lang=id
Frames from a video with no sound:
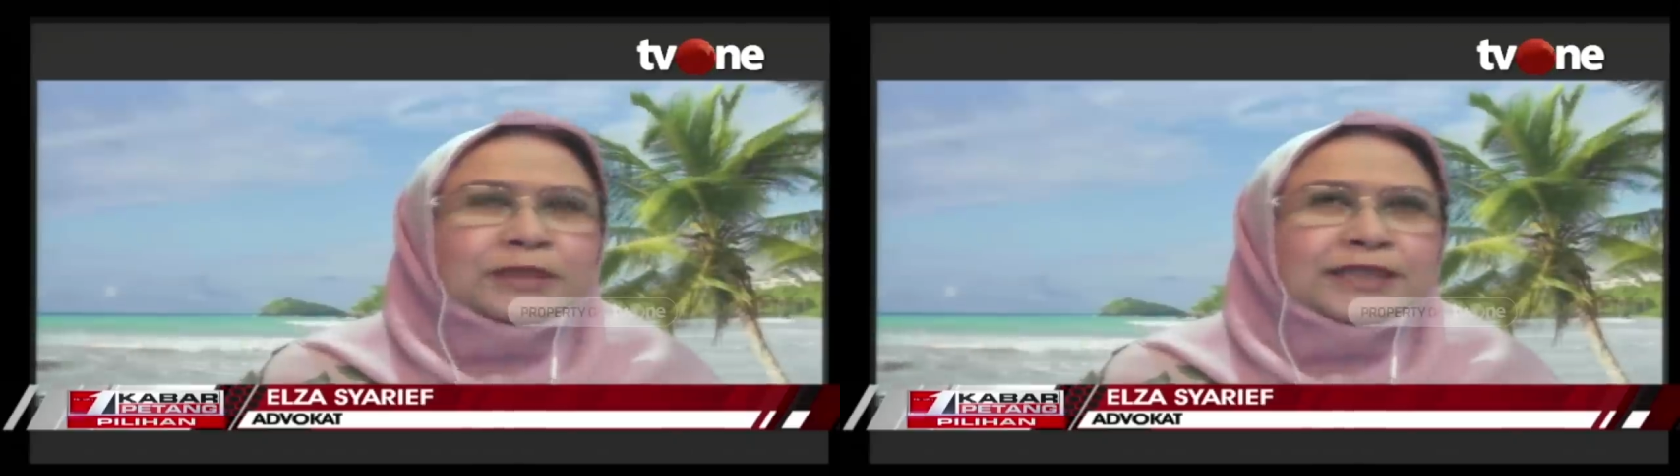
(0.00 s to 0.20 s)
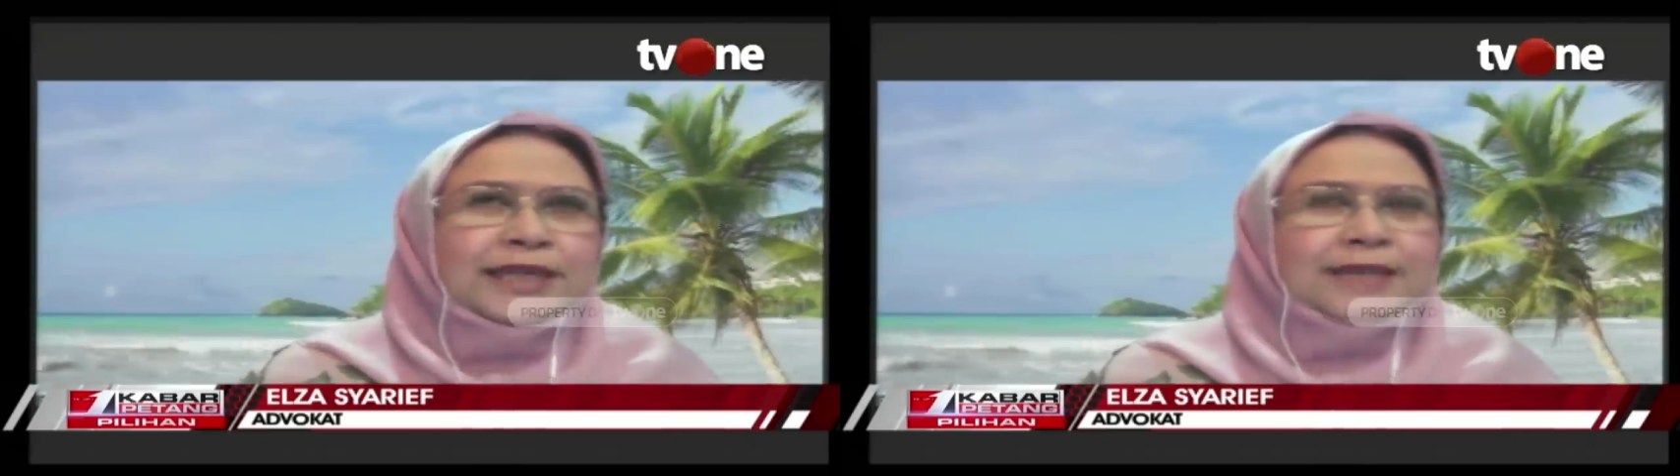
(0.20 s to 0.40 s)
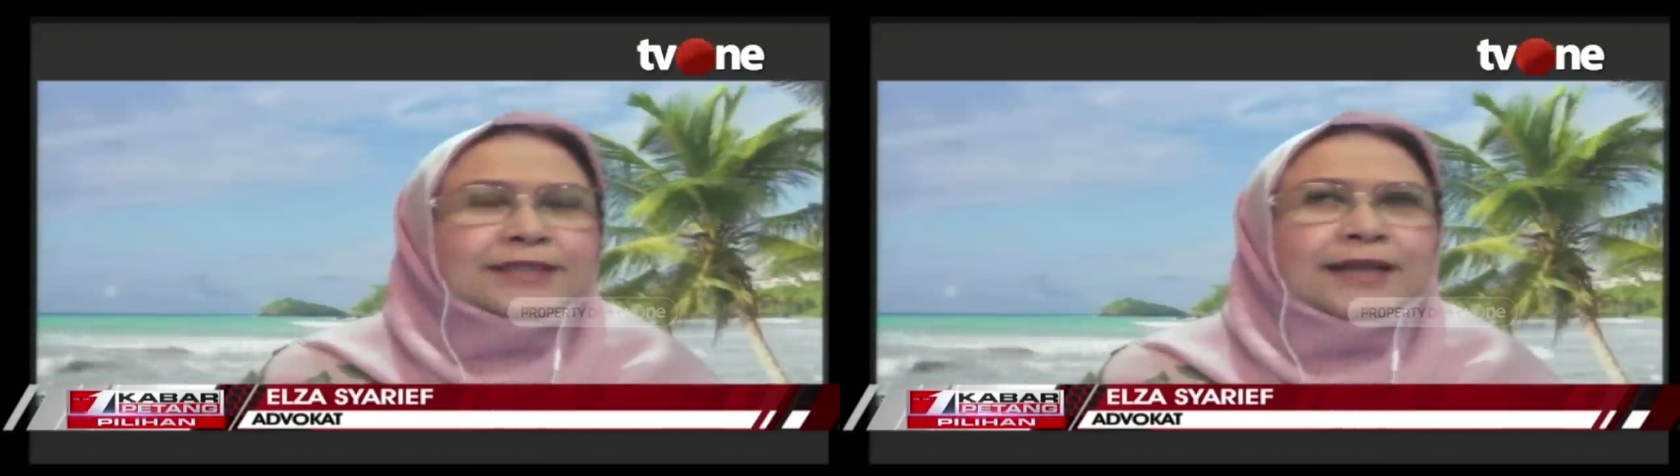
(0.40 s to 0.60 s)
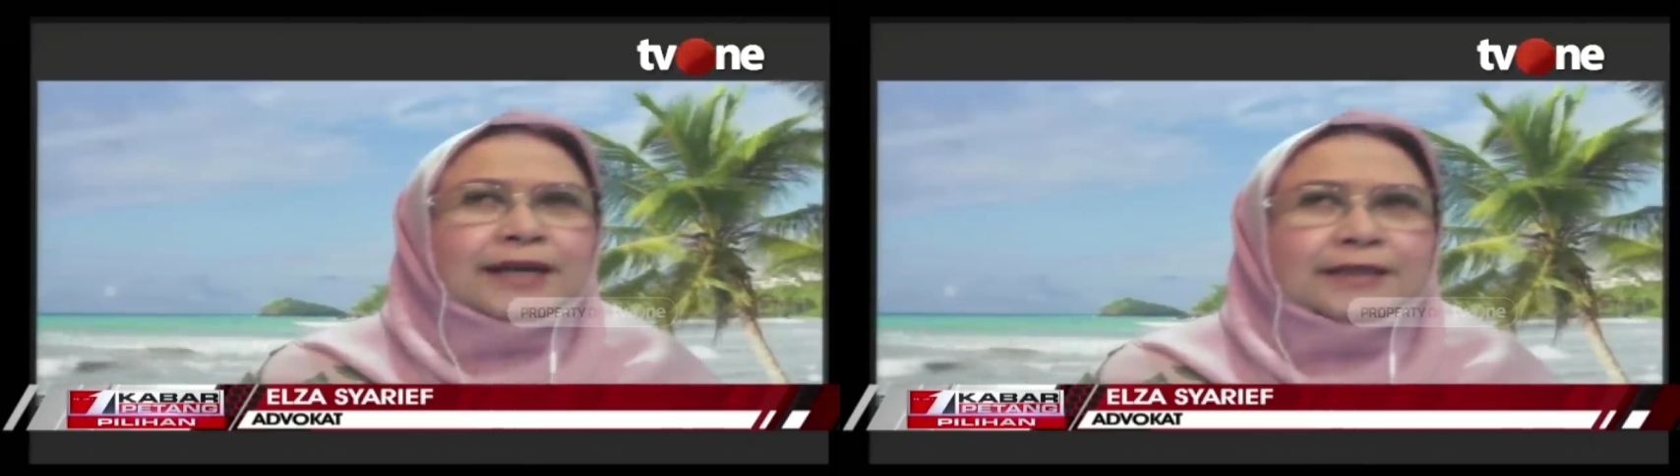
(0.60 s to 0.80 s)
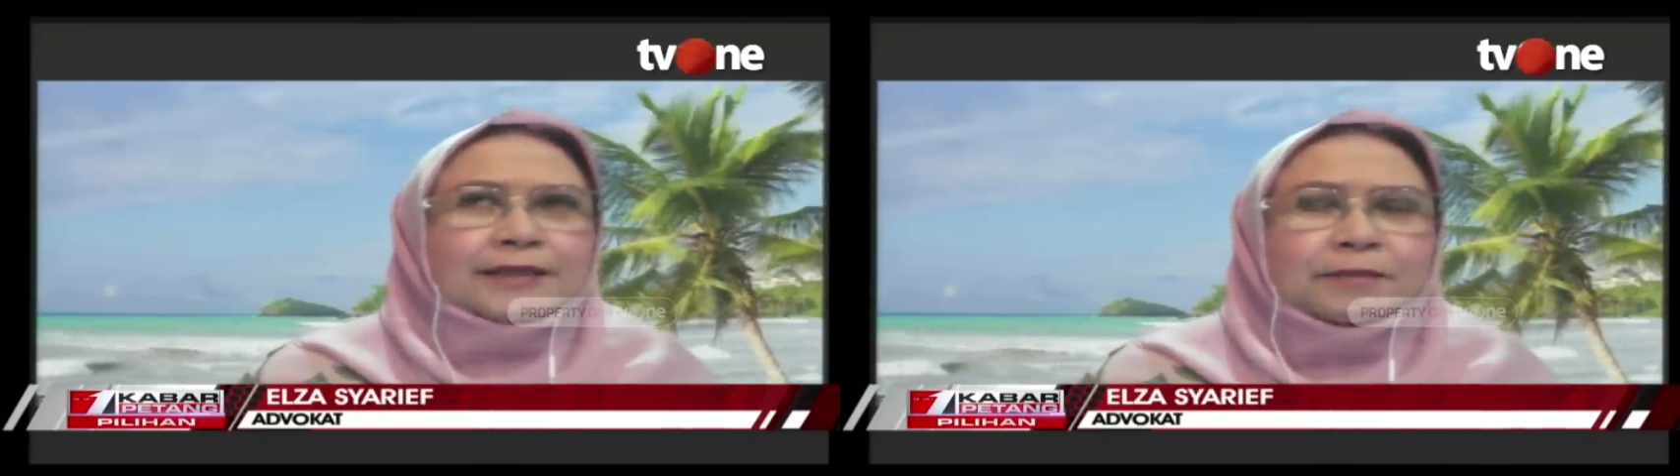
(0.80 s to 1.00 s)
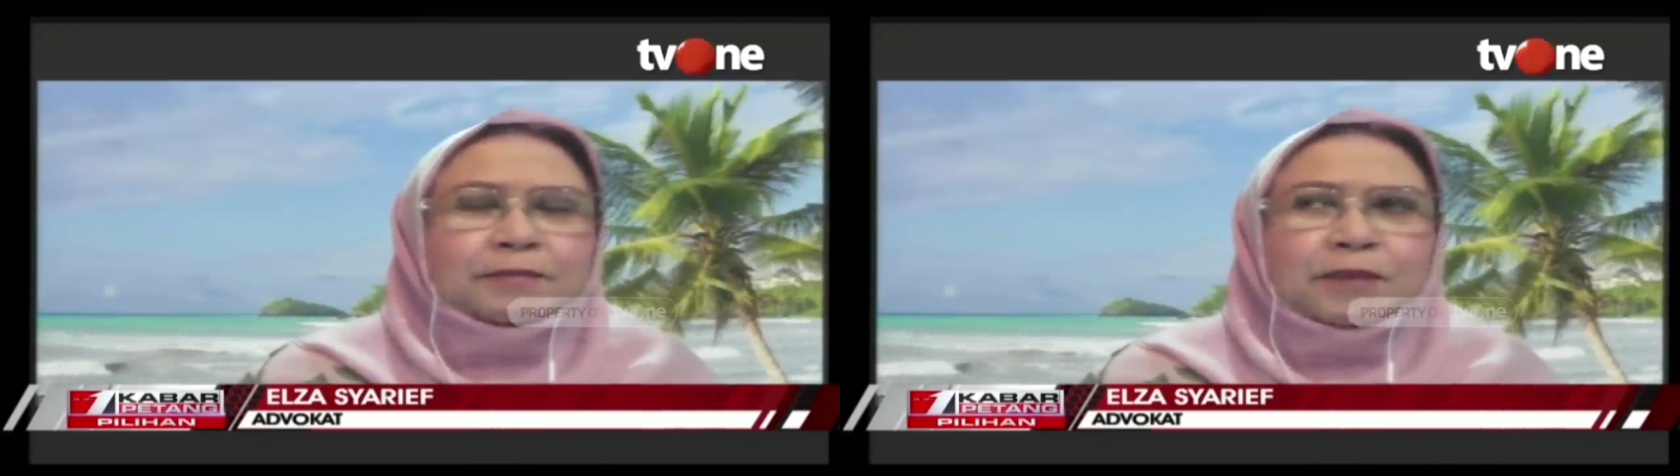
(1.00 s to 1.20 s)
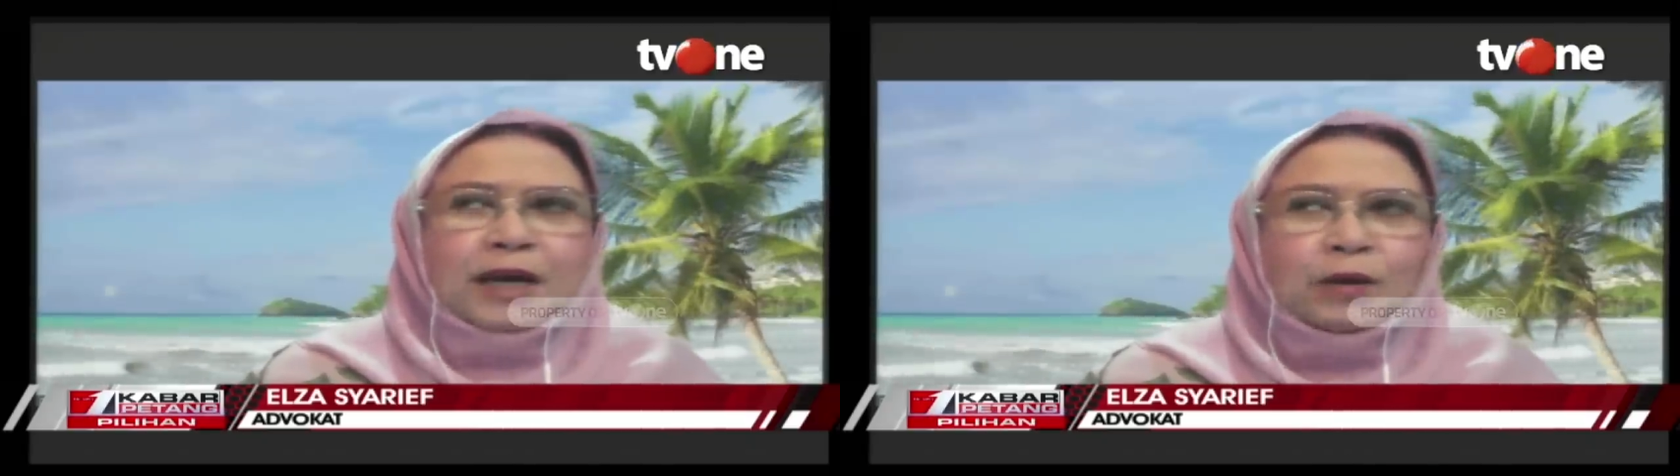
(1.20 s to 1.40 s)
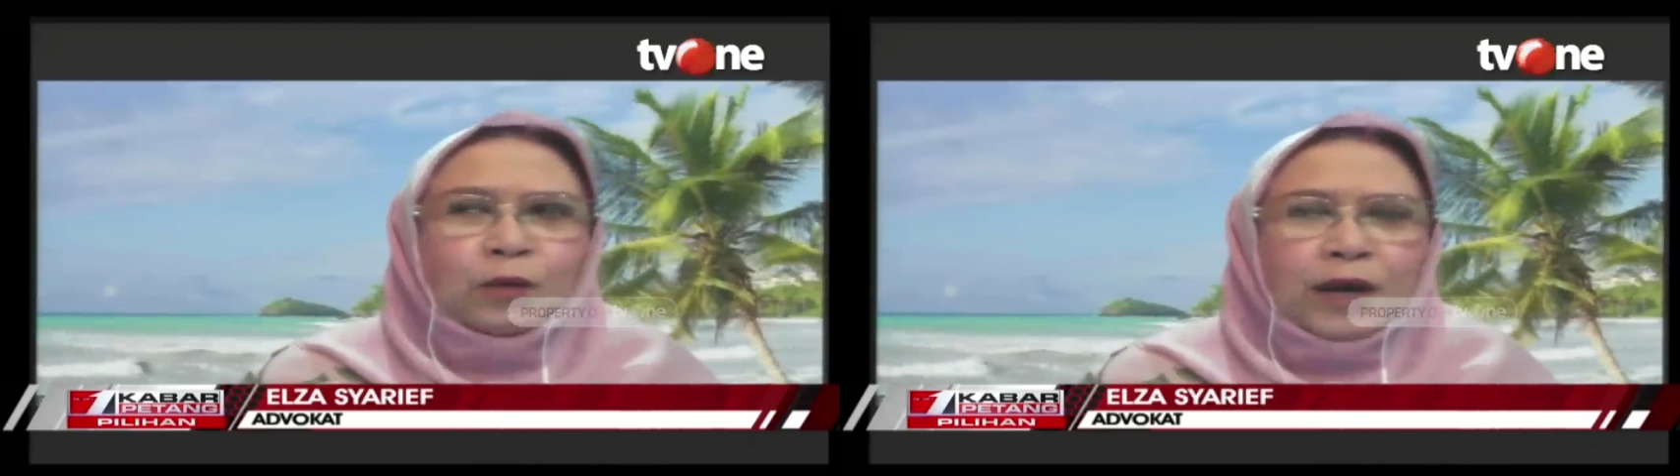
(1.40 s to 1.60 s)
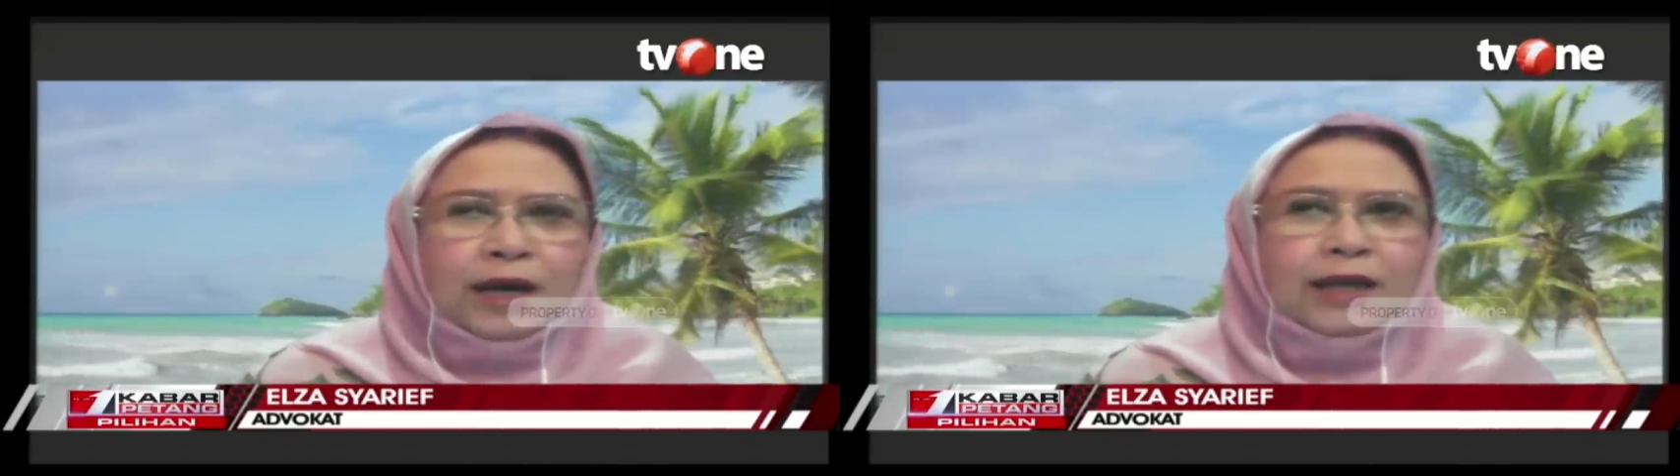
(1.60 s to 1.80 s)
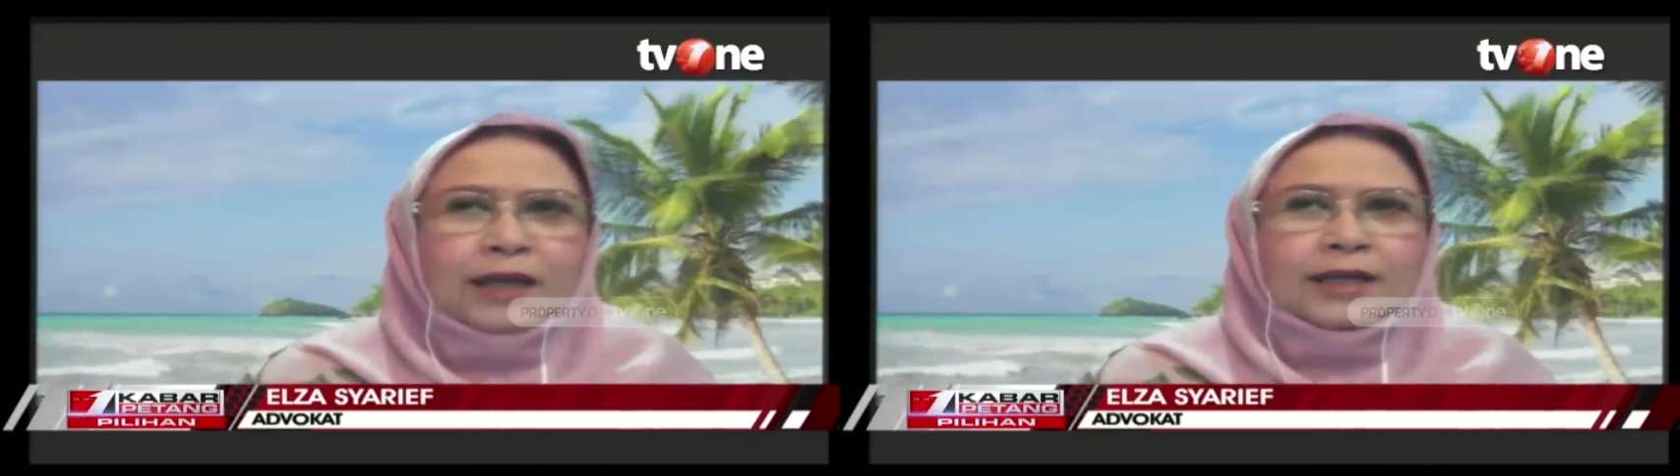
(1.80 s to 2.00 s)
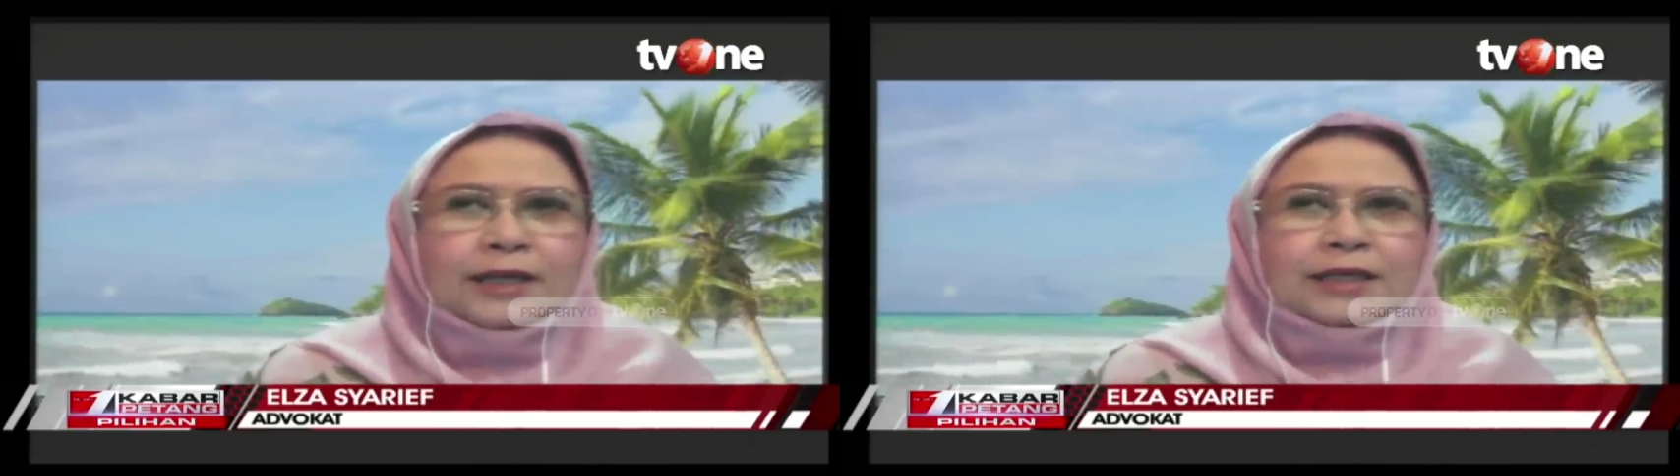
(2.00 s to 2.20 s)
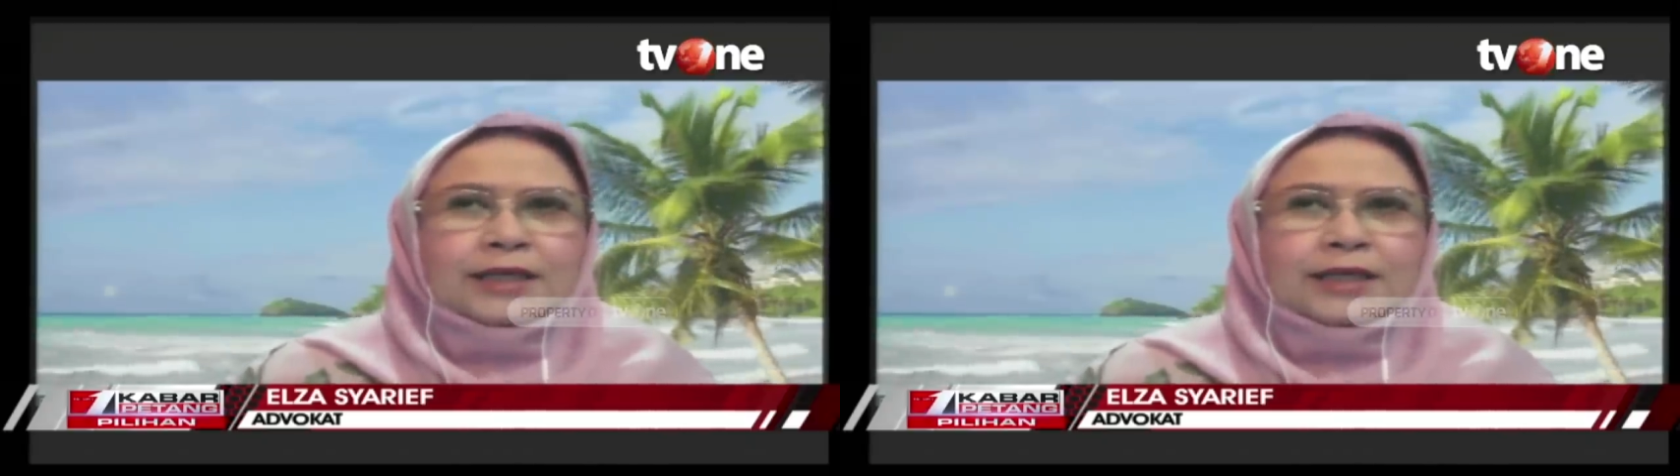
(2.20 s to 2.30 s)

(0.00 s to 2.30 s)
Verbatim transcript: menjelaskan bahwa